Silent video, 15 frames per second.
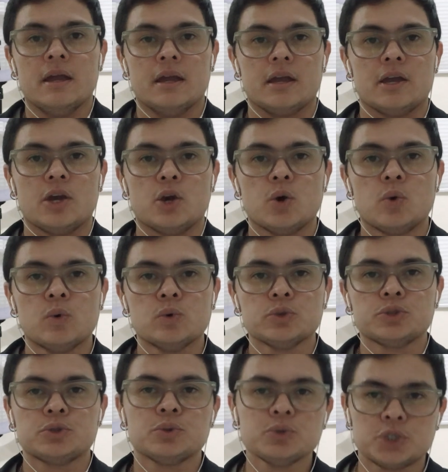eu
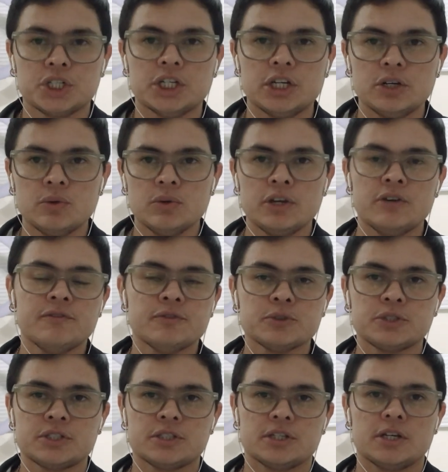sugiro que
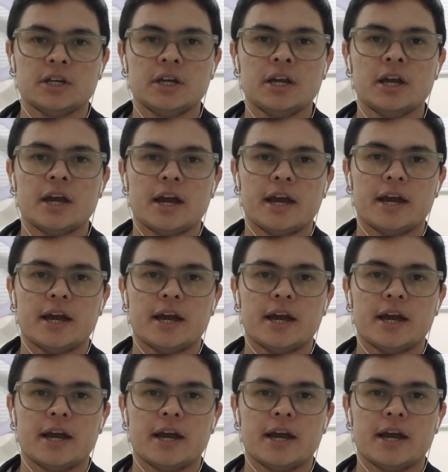você